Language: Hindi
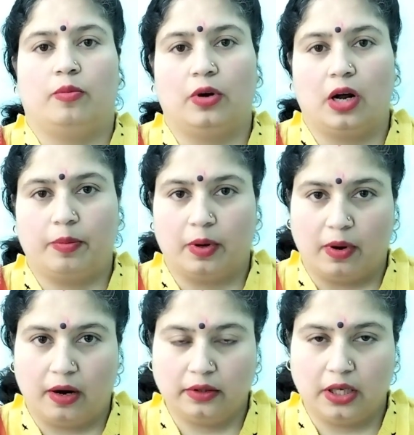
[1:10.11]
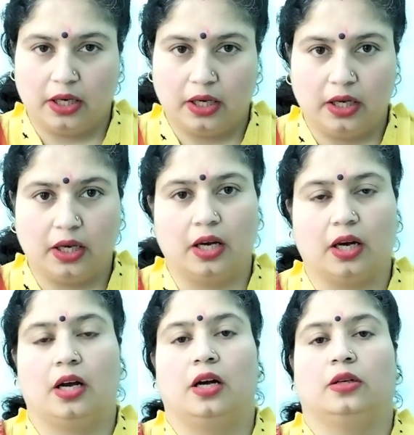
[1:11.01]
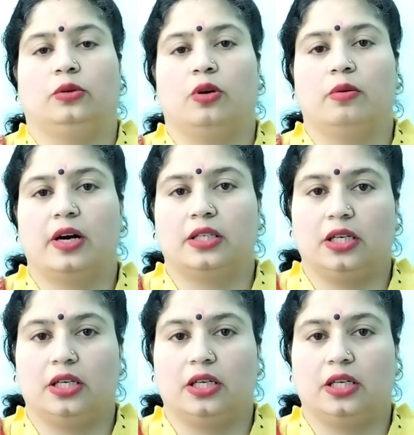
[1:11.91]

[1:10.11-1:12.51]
बुरा प्रभाव दे रही है दो बार